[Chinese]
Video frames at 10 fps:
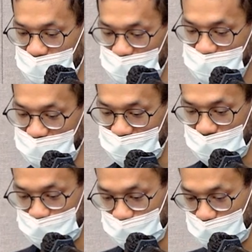Testing，你
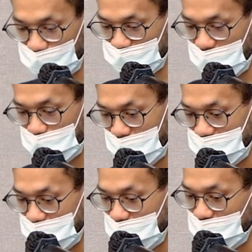要做
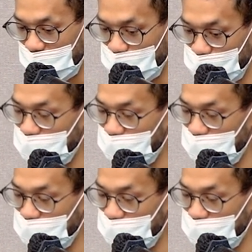Database，你要做